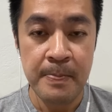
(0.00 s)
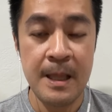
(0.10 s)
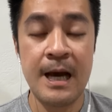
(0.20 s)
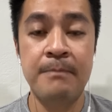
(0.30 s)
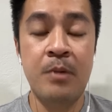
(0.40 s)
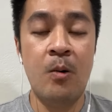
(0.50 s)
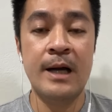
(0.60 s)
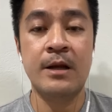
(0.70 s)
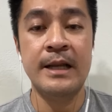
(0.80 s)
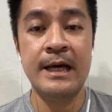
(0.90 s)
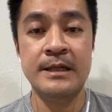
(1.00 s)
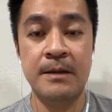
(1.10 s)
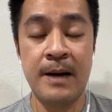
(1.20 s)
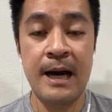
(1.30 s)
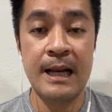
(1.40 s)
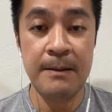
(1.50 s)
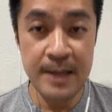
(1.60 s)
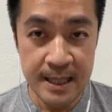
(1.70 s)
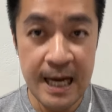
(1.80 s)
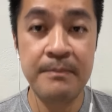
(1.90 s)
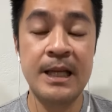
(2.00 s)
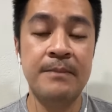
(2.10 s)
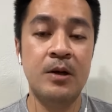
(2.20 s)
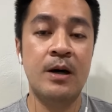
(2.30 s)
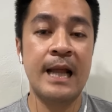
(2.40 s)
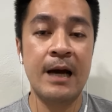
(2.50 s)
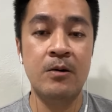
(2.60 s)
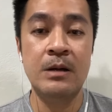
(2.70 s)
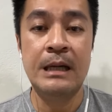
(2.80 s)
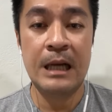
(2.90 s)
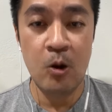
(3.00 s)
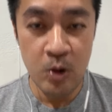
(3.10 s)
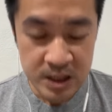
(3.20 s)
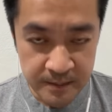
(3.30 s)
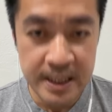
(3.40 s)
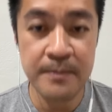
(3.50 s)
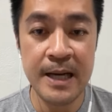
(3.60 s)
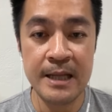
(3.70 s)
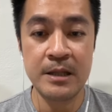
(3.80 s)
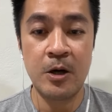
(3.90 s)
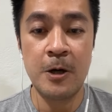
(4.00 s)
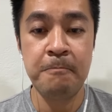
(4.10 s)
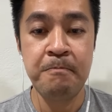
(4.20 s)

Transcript: นะครับเพราะว่าตอนนี้สภารับหลักการไปเรียบร้อยแล้วเราก็จะไปทำงานต่อ